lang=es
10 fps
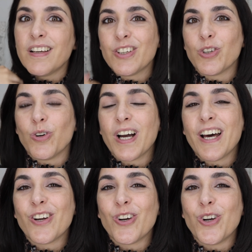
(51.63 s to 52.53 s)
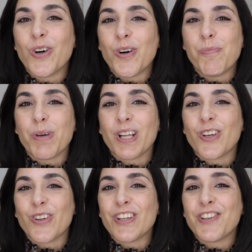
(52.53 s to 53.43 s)
son caros los
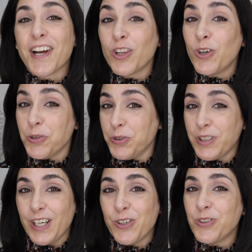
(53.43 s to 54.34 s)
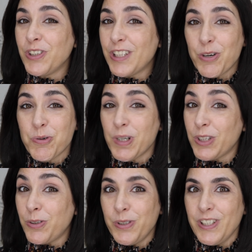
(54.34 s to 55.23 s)
precios de echarlo y con tres cositas o
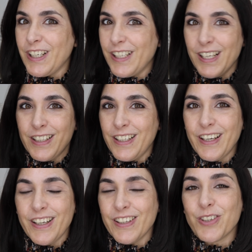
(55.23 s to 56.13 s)
cuatro enseguida se,